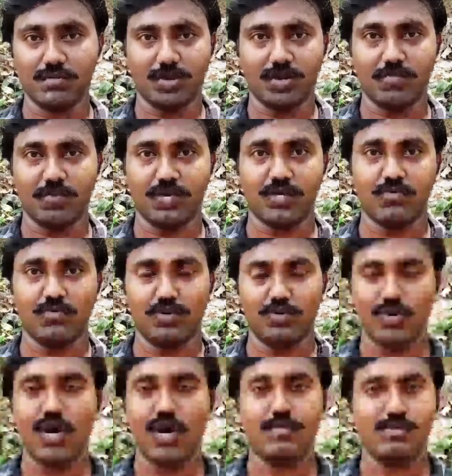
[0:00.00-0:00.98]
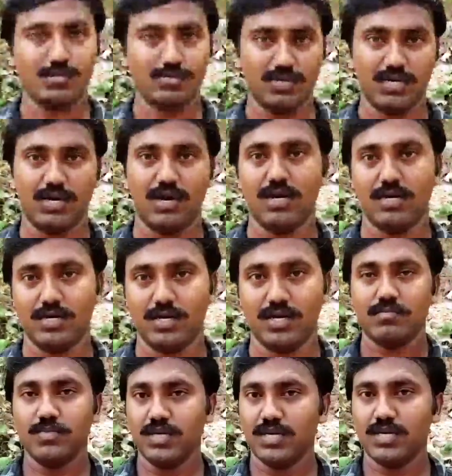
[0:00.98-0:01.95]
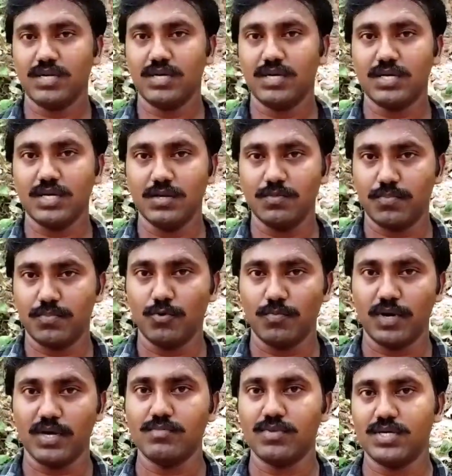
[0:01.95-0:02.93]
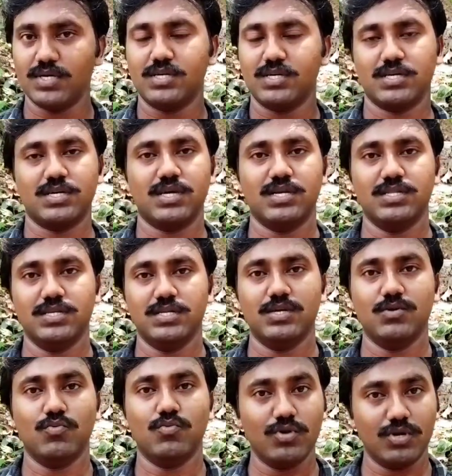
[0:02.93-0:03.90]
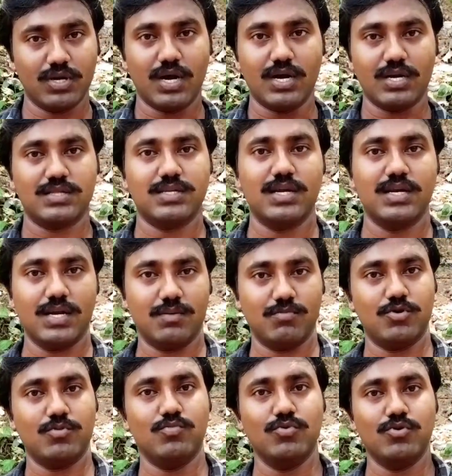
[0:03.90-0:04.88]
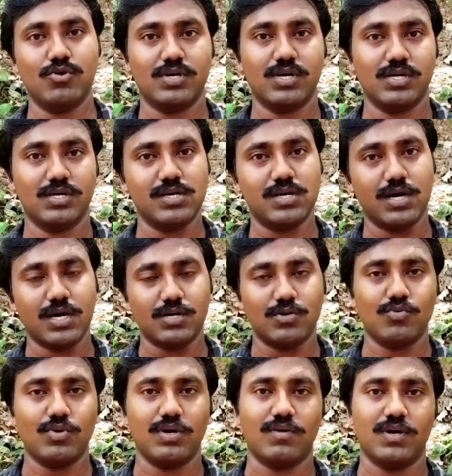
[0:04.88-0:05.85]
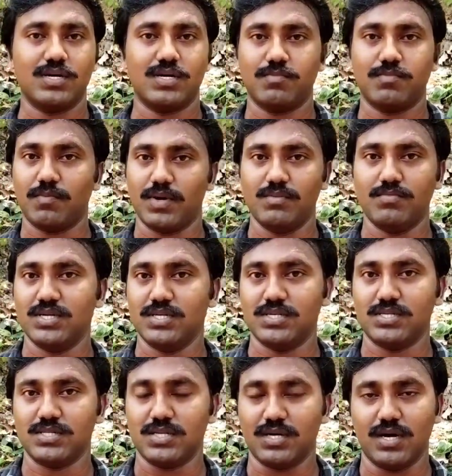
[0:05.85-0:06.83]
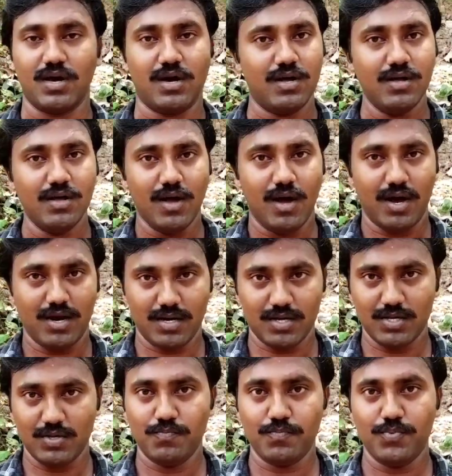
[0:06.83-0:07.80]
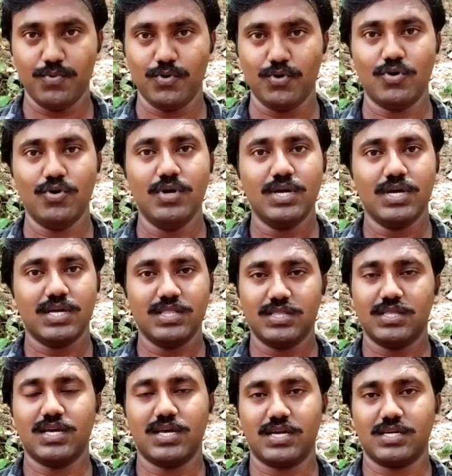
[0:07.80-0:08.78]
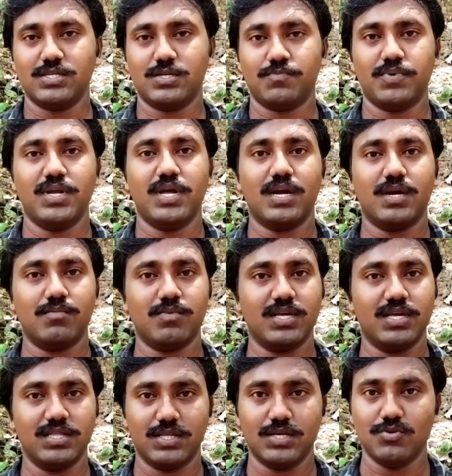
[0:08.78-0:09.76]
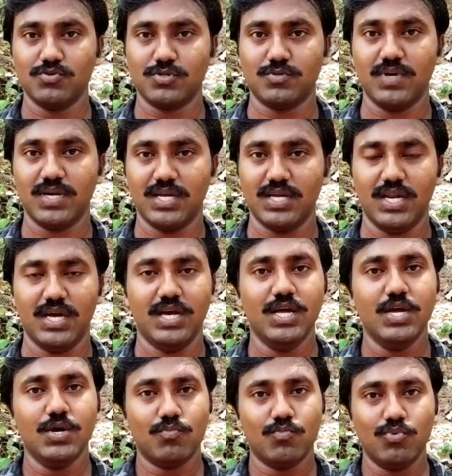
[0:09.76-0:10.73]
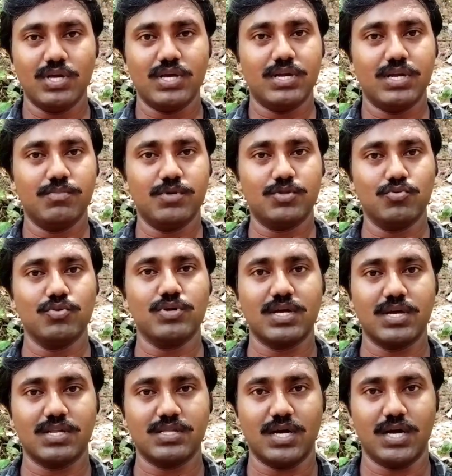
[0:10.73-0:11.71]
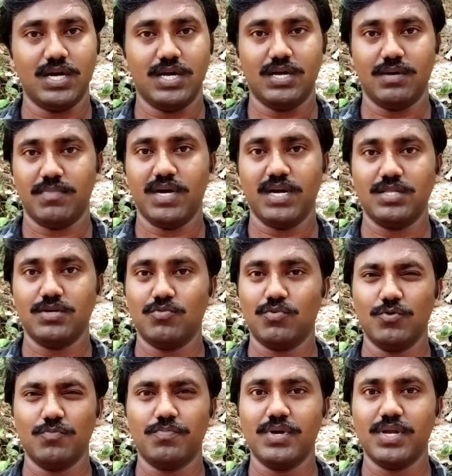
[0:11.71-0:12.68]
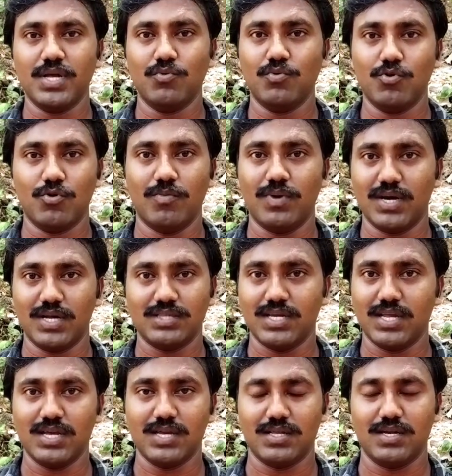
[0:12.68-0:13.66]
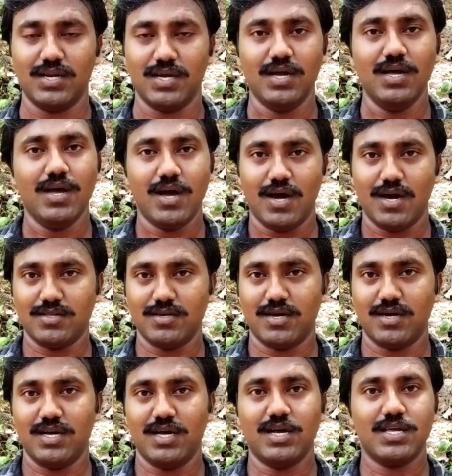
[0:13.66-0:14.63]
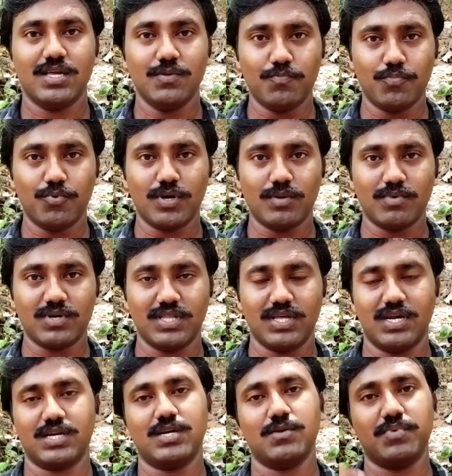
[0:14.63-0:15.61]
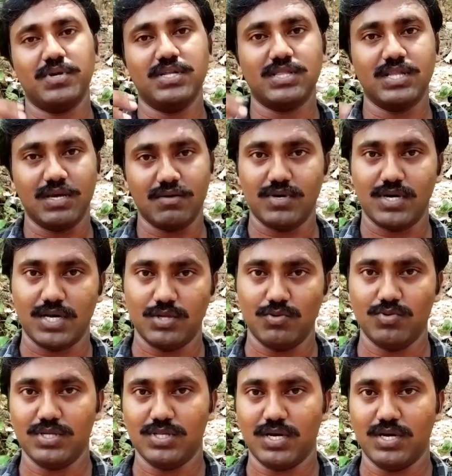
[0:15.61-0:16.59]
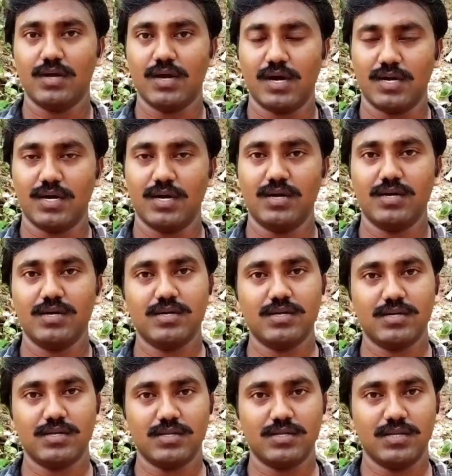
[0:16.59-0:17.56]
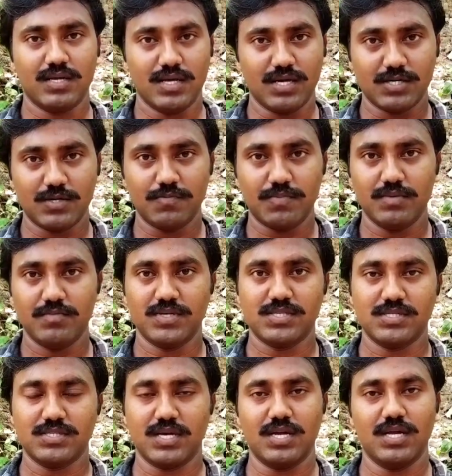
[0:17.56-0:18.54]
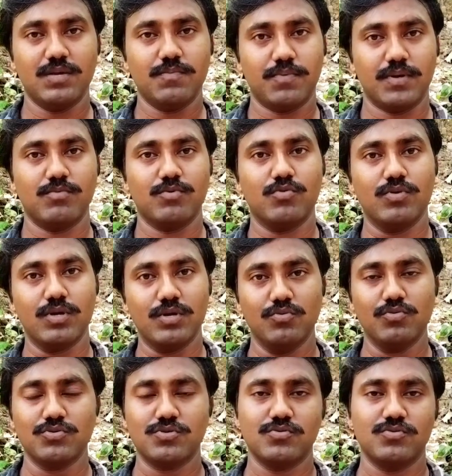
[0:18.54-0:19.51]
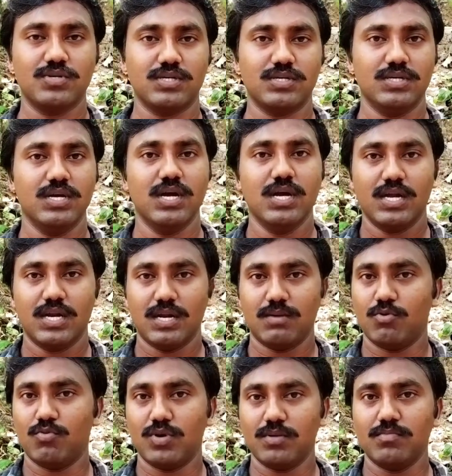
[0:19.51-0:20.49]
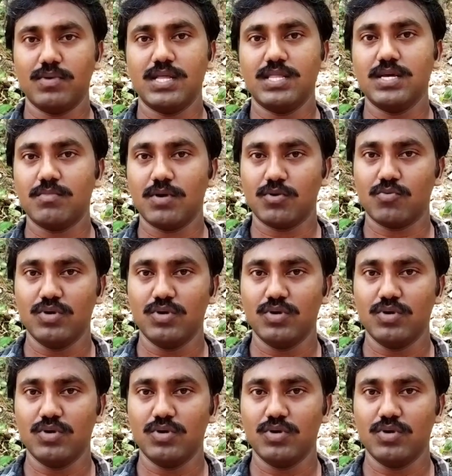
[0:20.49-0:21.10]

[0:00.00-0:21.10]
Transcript: நம்மளால் பார்க்க முடியும் ஆபத்து வர காலங்களில் மிருகங்களுக்கு இப்போவும் பயன்பட்டுக்கிட்டு இருக்கிற இது ஒரு காலத்தில் நம்மளோட முன்னோர்களுக்கு காட்டுக்குள்ளே வாழ்கிறப்ப பயன்பட்டுக்கிட்டு இருந்திருக்கலாம் ஆனால் இப்போது இந்த எரக்டர் பிள்ளையால் நமக்கு எந்த யூஸுமே இல்லை முடிகள் இப்படி தூக்கிக்கிறதுனால மனிதன் ஒன்றும் பெரிய உருவமாலாம் தெரியறதில்ல அதனால் இப்போது நமக்கு இந்த எரக்டர் பிள்ளி தேவையில்லாத ஒன்று தான் ஆனால் இந்த எலக்ட்ரோபிலி மசில்ஸால் இப்போ நமக்கு ஒரு யூஸும் இருக்குது நம்ம உடம்பு அதிகமாக